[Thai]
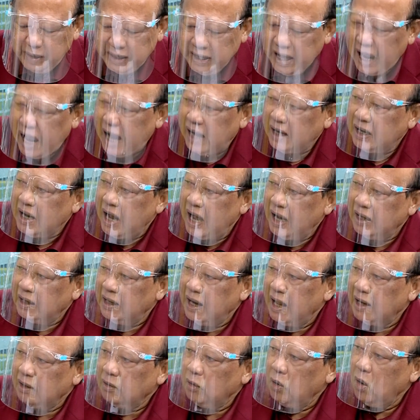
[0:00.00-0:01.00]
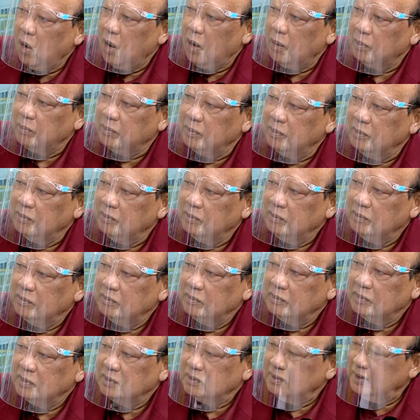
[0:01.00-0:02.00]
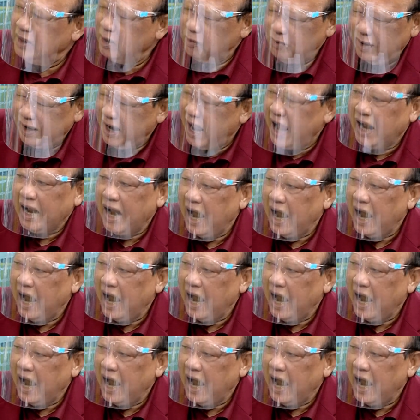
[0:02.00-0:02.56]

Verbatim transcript: ปัญหาการลักลอบเรียกว่าแร